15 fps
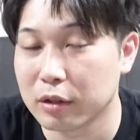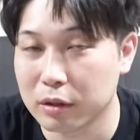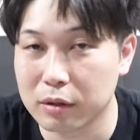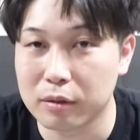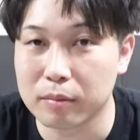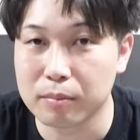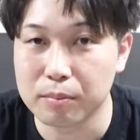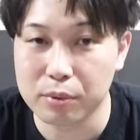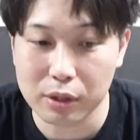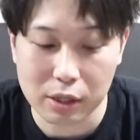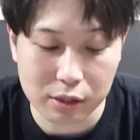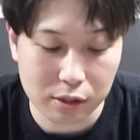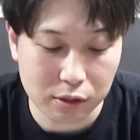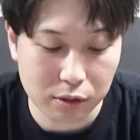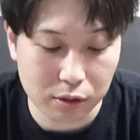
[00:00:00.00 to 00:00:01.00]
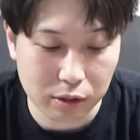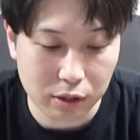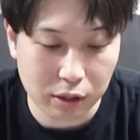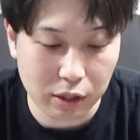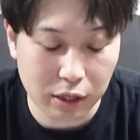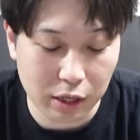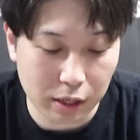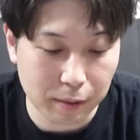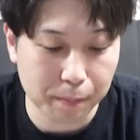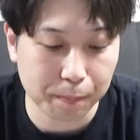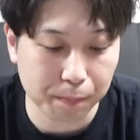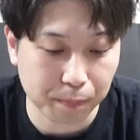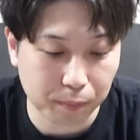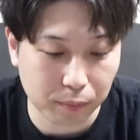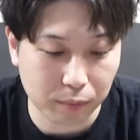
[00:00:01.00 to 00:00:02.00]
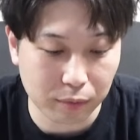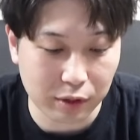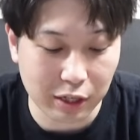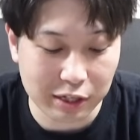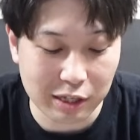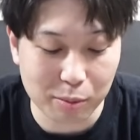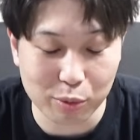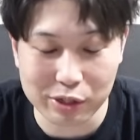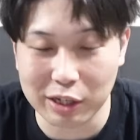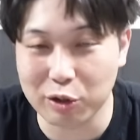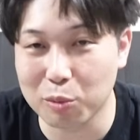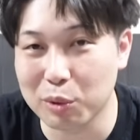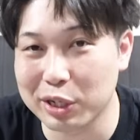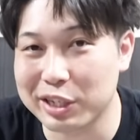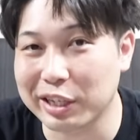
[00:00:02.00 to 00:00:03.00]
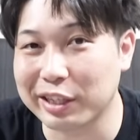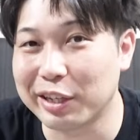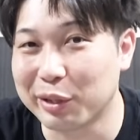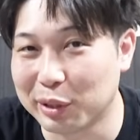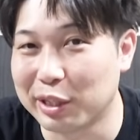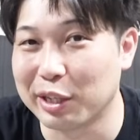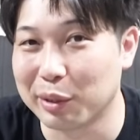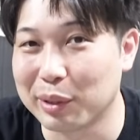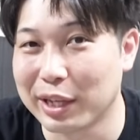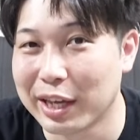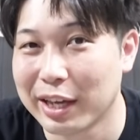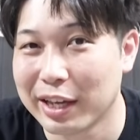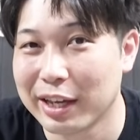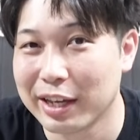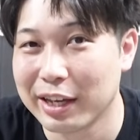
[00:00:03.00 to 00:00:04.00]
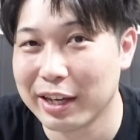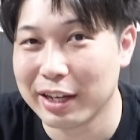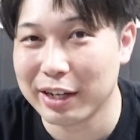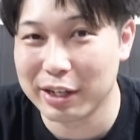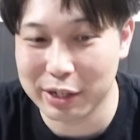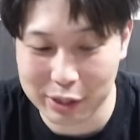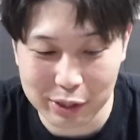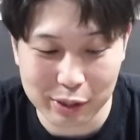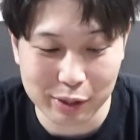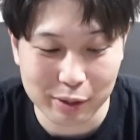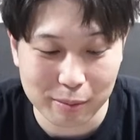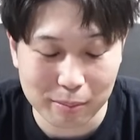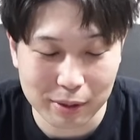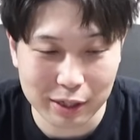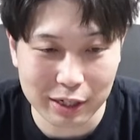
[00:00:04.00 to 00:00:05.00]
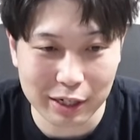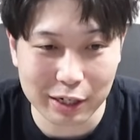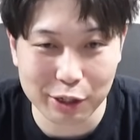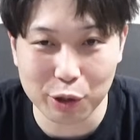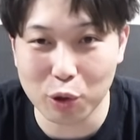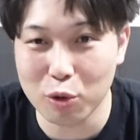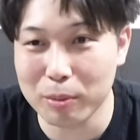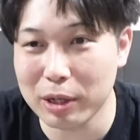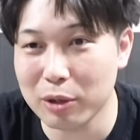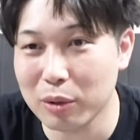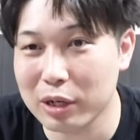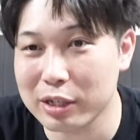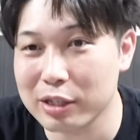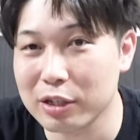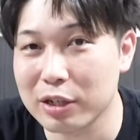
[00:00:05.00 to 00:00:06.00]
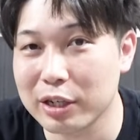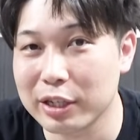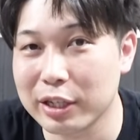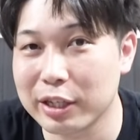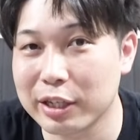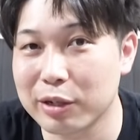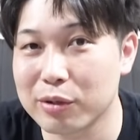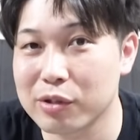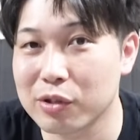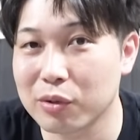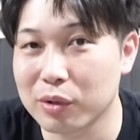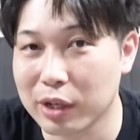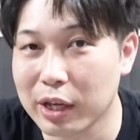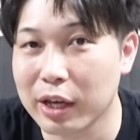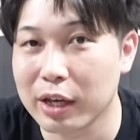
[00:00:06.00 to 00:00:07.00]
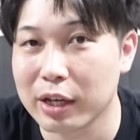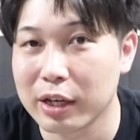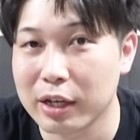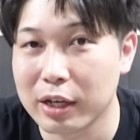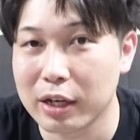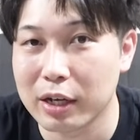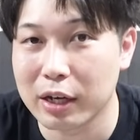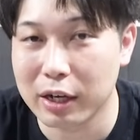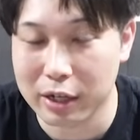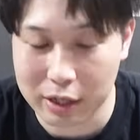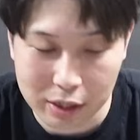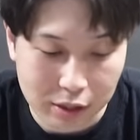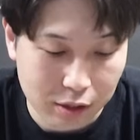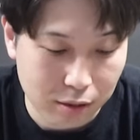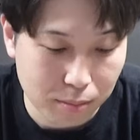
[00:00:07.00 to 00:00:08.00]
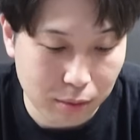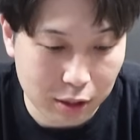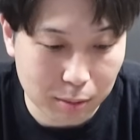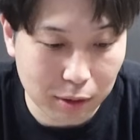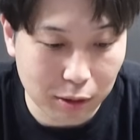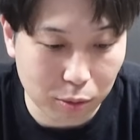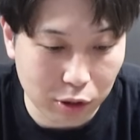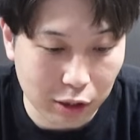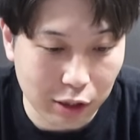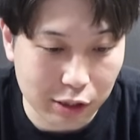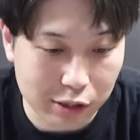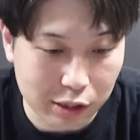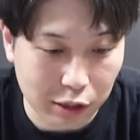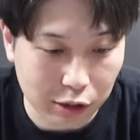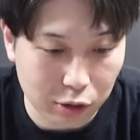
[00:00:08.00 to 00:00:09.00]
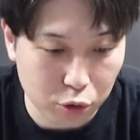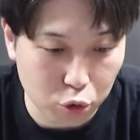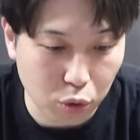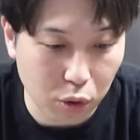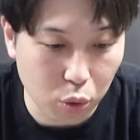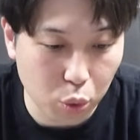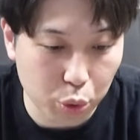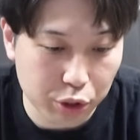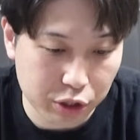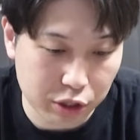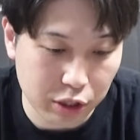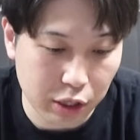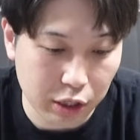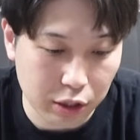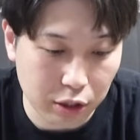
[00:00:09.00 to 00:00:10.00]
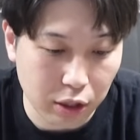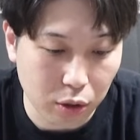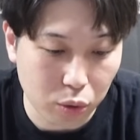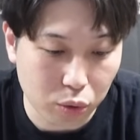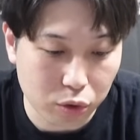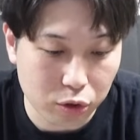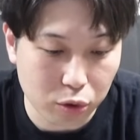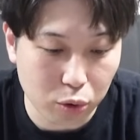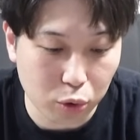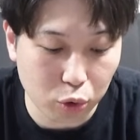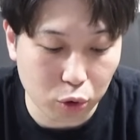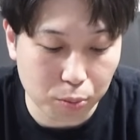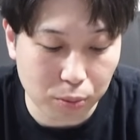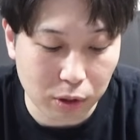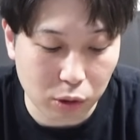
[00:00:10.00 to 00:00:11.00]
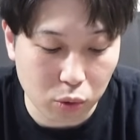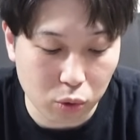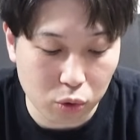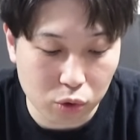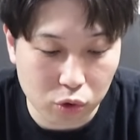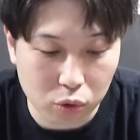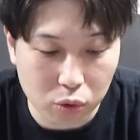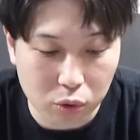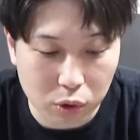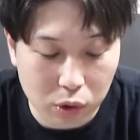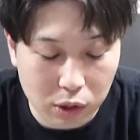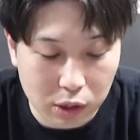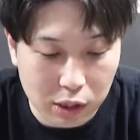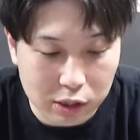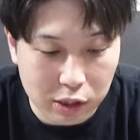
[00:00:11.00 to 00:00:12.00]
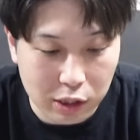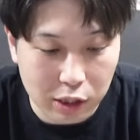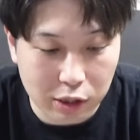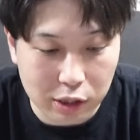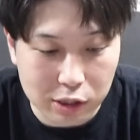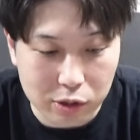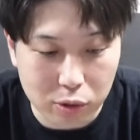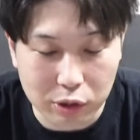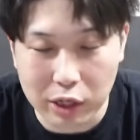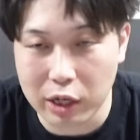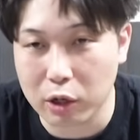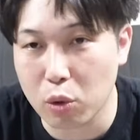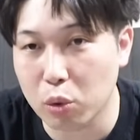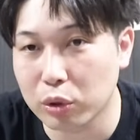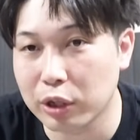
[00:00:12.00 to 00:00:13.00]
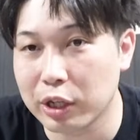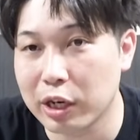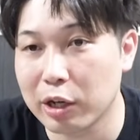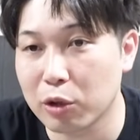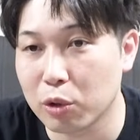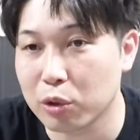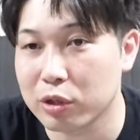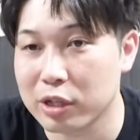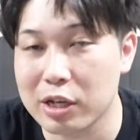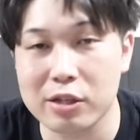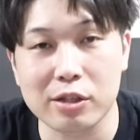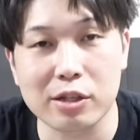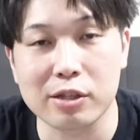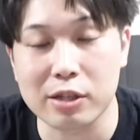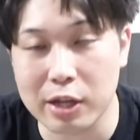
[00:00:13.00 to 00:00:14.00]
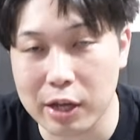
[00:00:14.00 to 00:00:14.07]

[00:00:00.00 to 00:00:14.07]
うん、プラスで、うん、適正もちゃんともらっちゃってるっていうね。そうね。うん。まあ、だから両面の活躍が期待できるんですよね。はい。まあ、今でもかなり使ってる人は多いんじゃないかな。このスノードロップは工場ガチャ券ですので、ここで狙うのチャンスです